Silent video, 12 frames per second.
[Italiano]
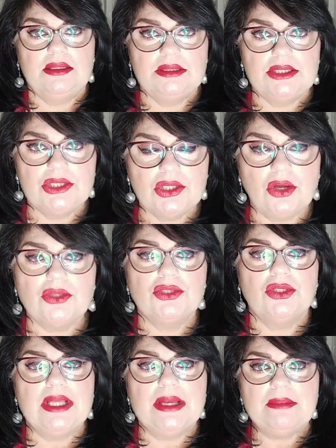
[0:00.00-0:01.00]
il
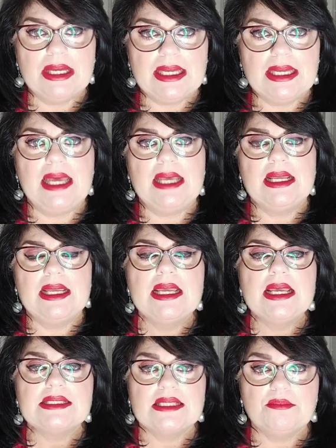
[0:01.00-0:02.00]
discorso di ammaccare
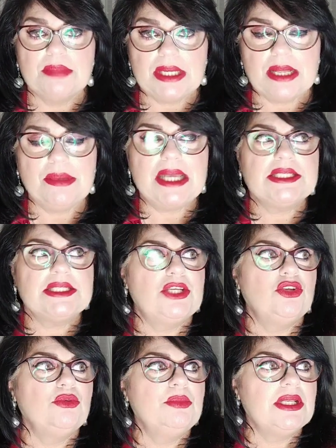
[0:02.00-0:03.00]
sempre la pancia,
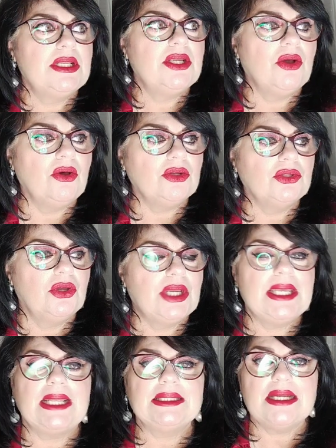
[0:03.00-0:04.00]
io mi ricordo che
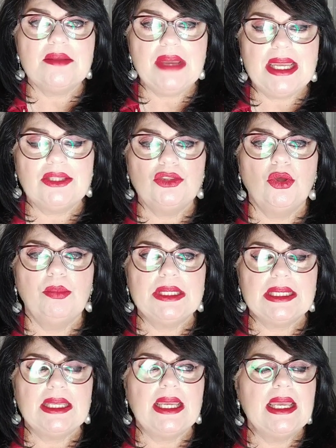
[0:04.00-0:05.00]
era tremendo
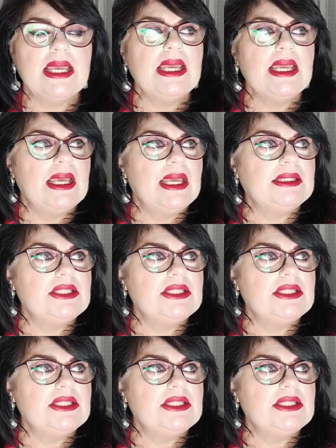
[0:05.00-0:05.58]
perché eh,